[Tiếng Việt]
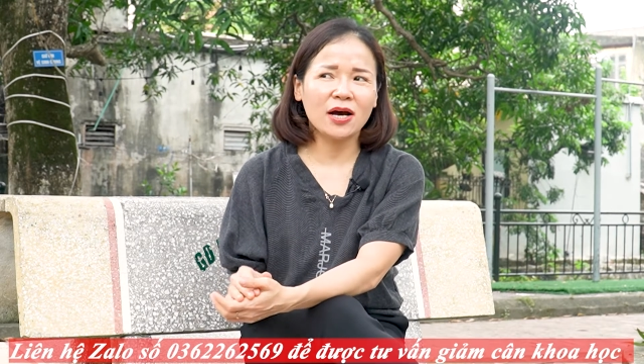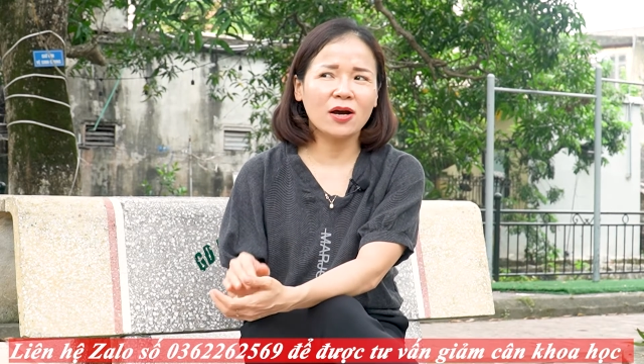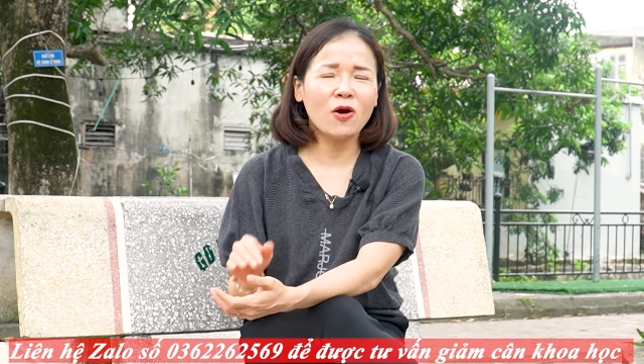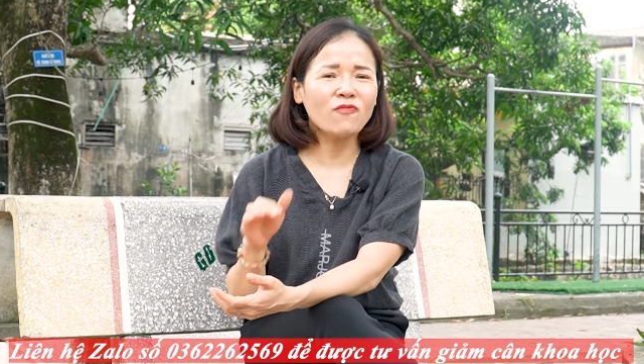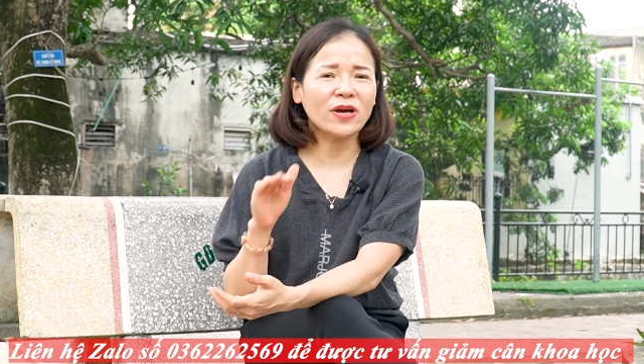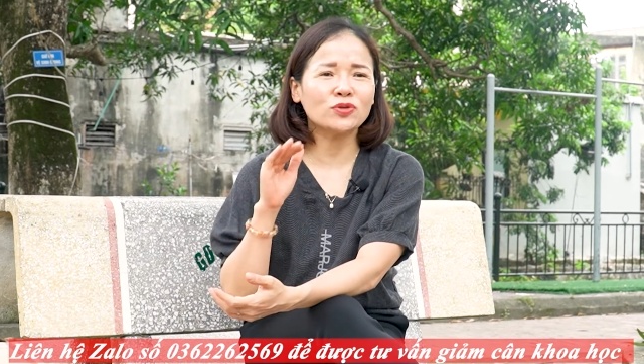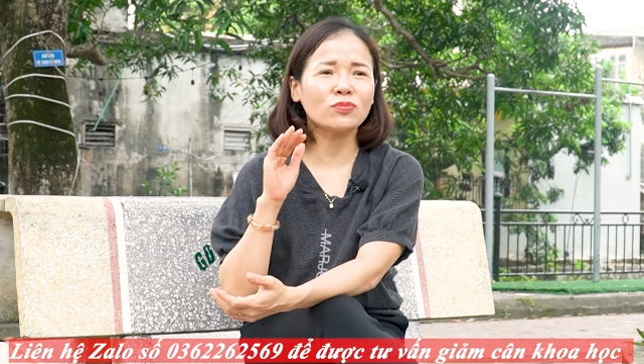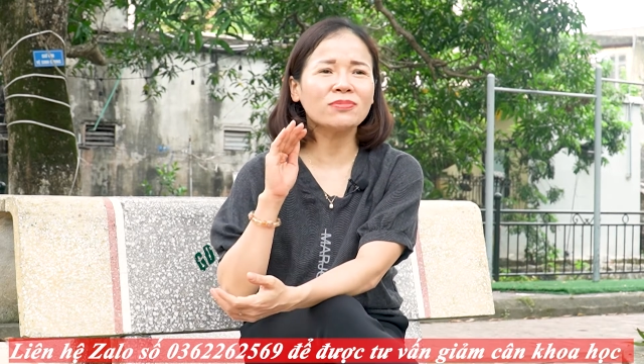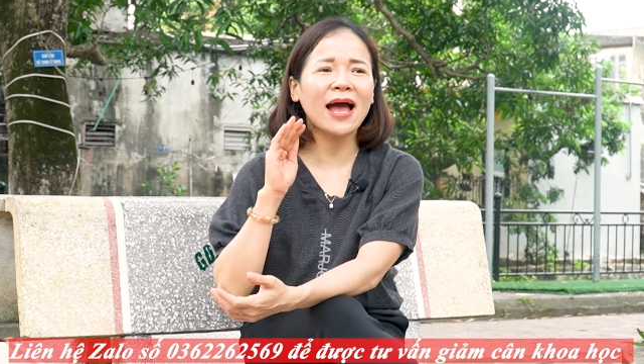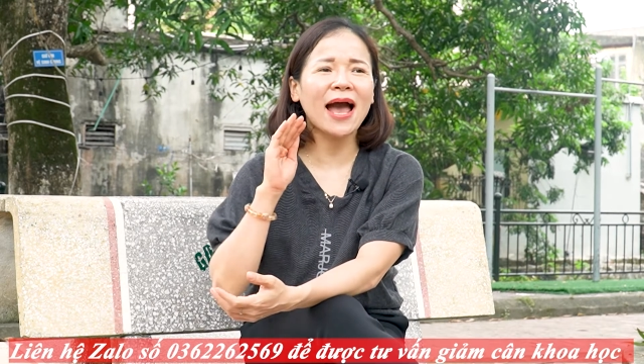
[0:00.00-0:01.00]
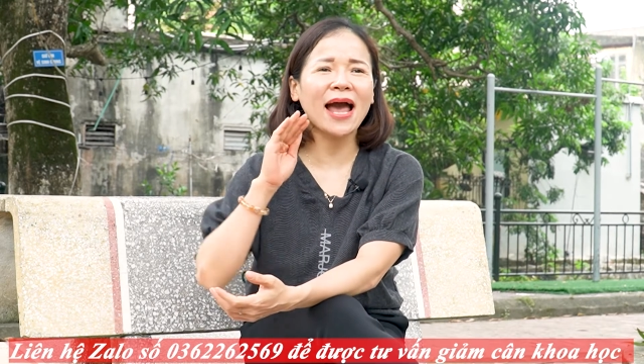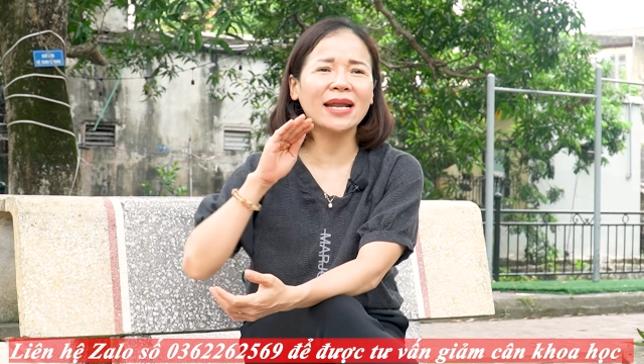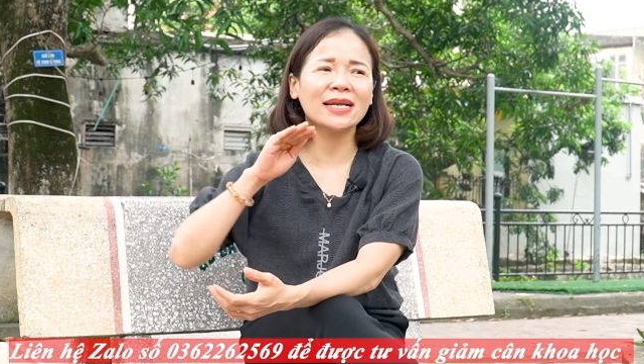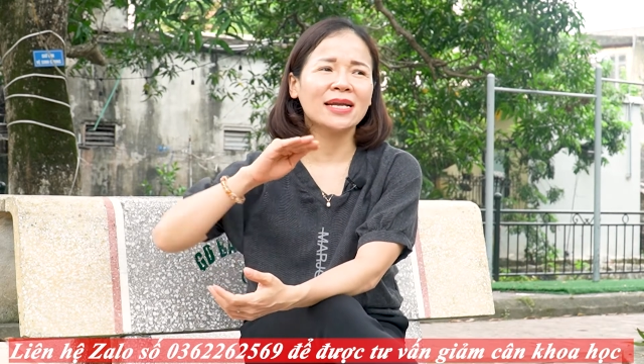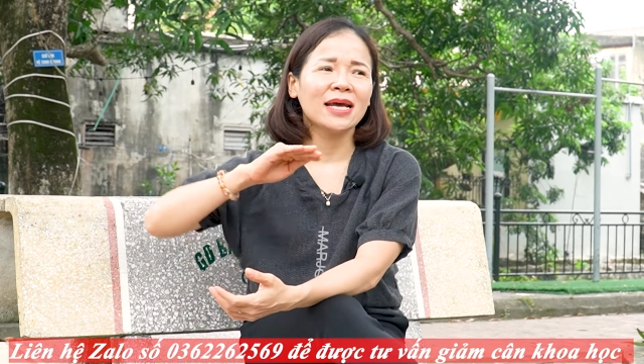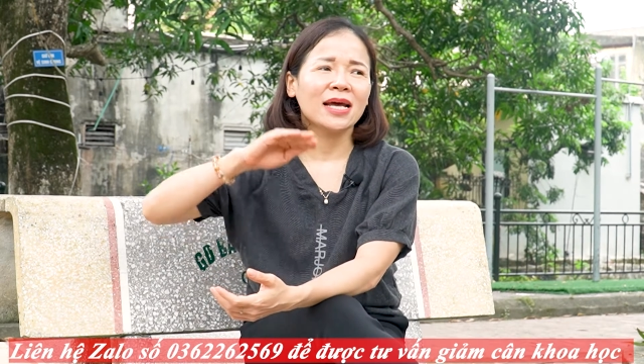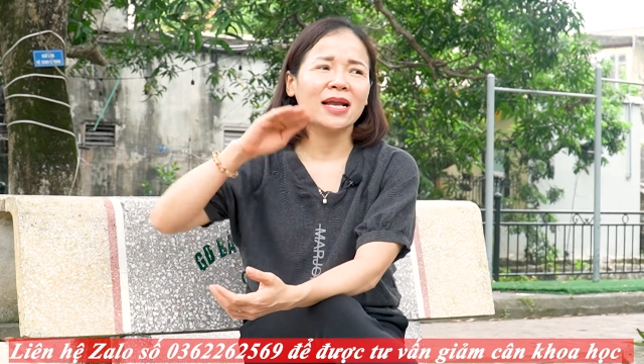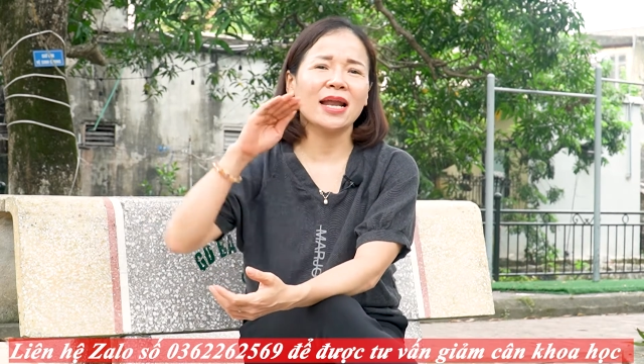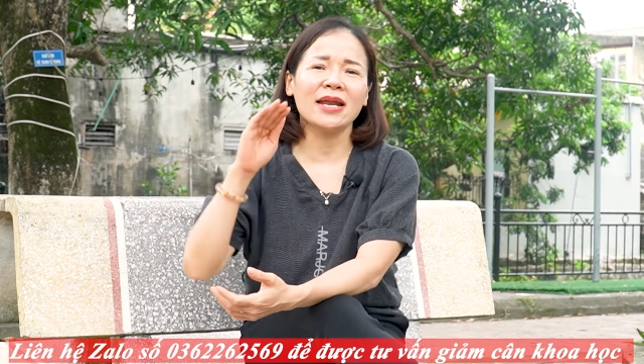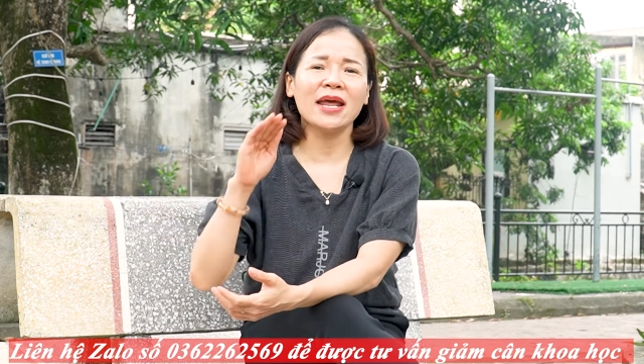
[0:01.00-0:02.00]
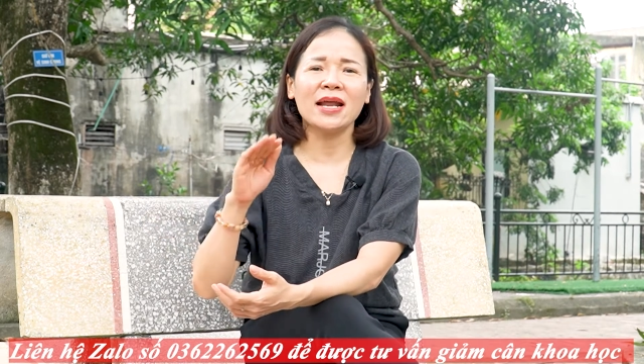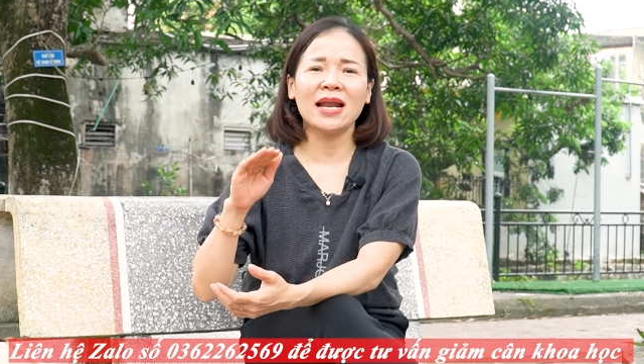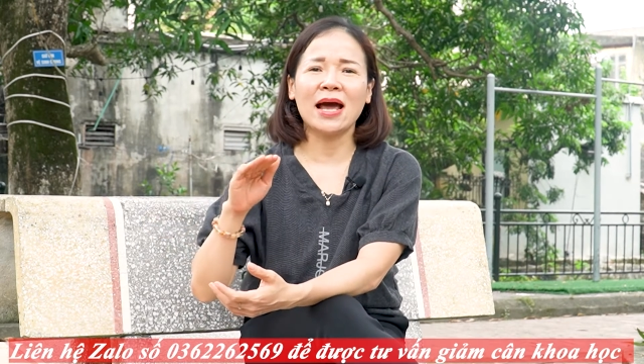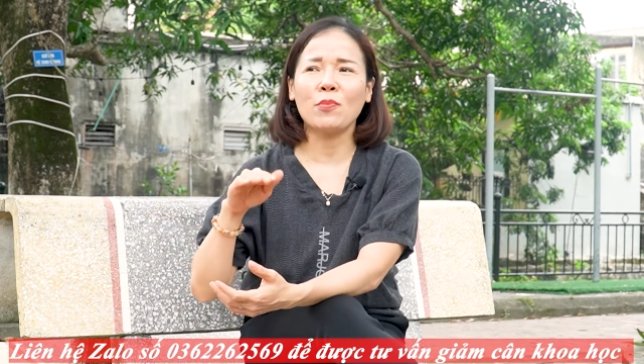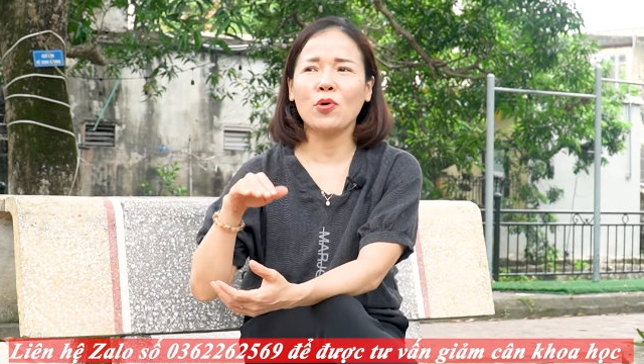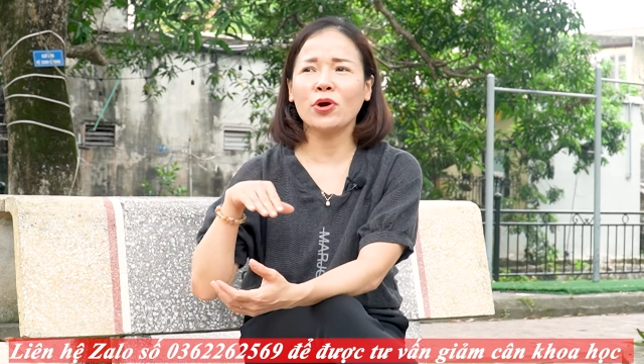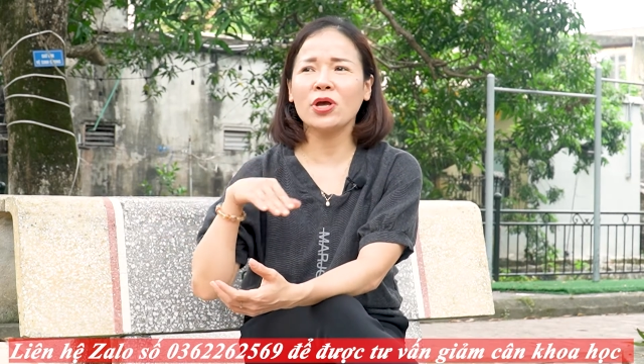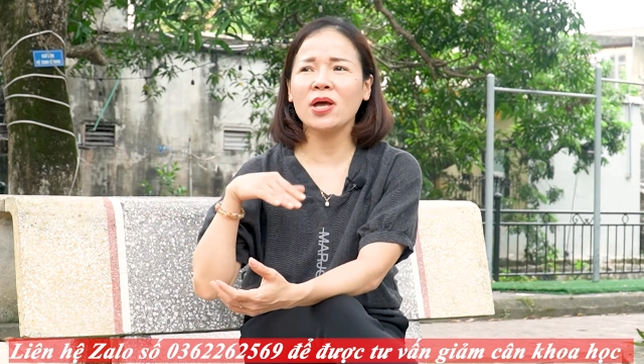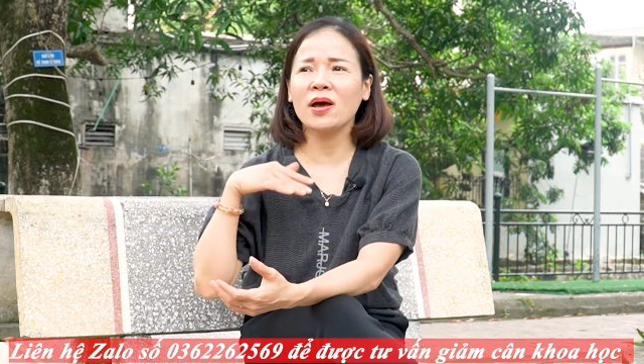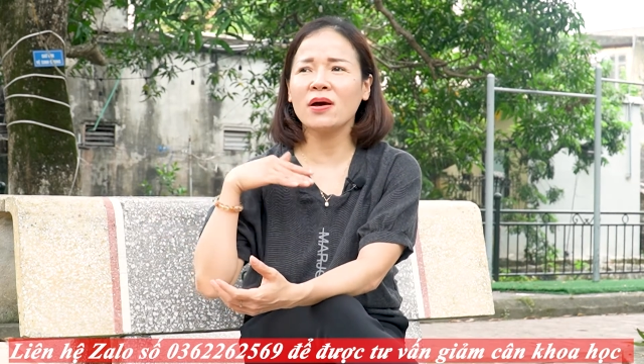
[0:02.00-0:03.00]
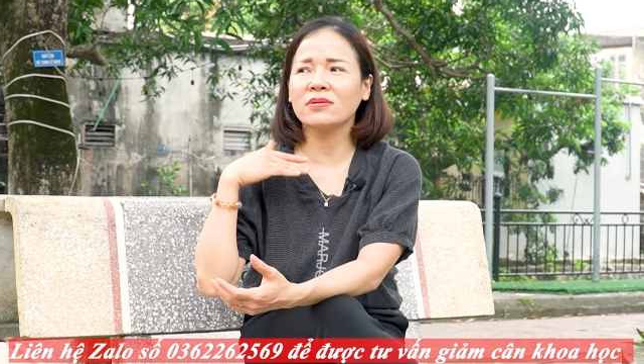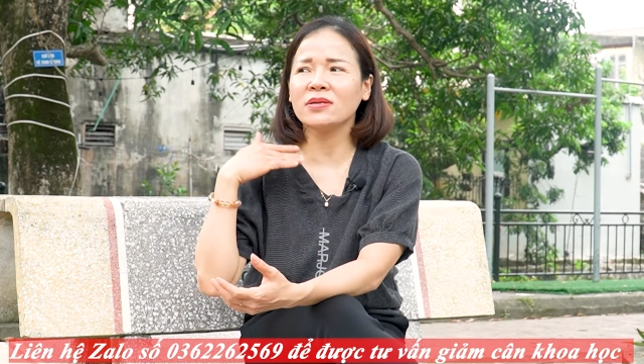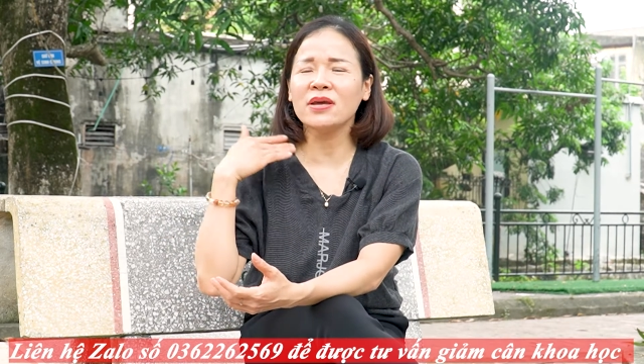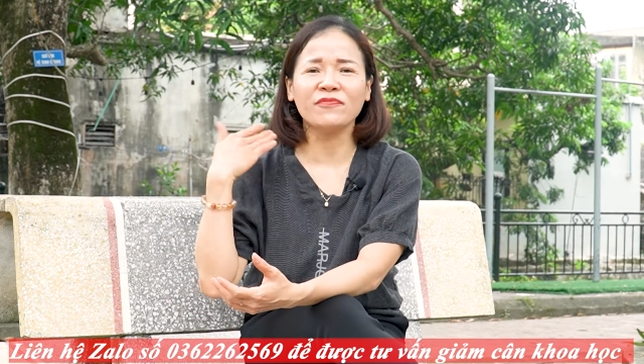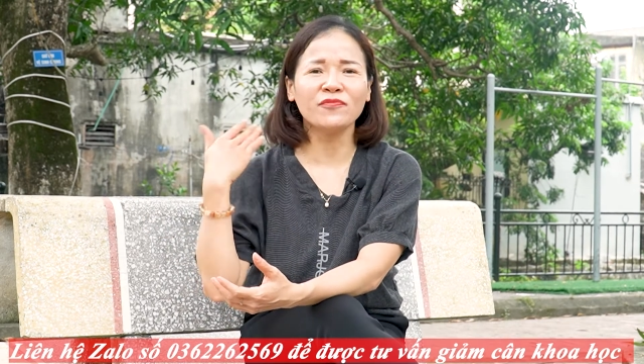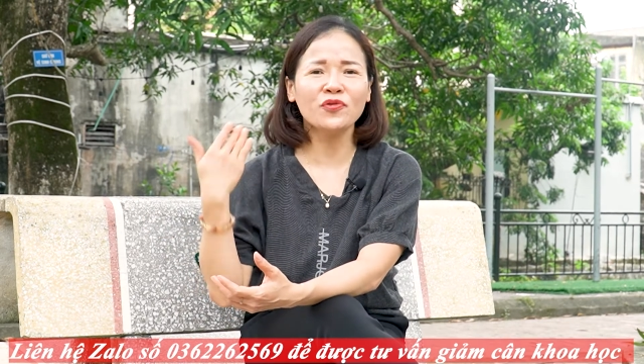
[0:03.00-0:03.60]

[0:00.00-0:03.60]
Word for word: uh, không phải chúng ta ăn là để làm một cái uh, niềm